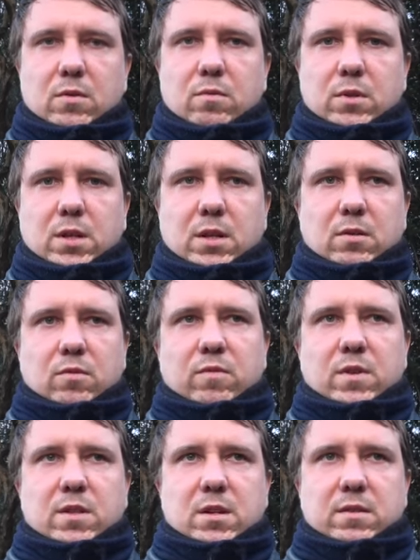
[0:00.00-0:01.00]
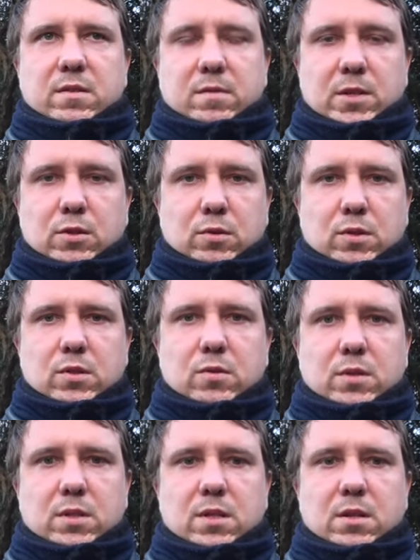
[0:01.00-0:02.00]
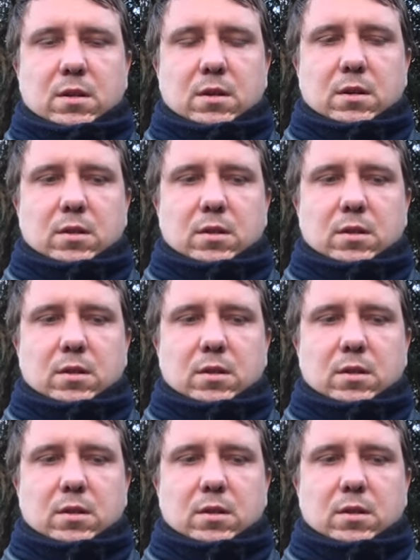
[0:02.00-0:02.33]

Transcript: Вот они увидели восход солнца.